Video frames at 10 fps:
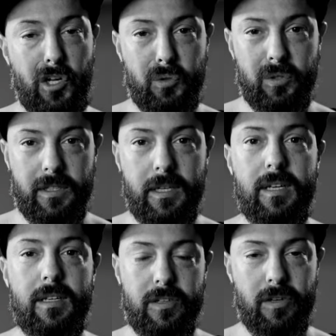a
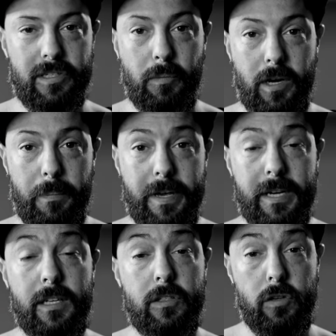tutti, sono Samuele
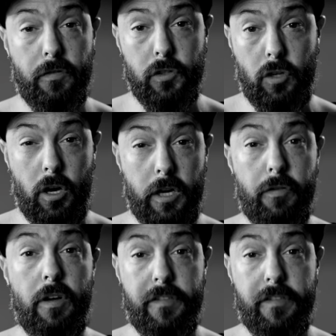Aperte, sono fotografo e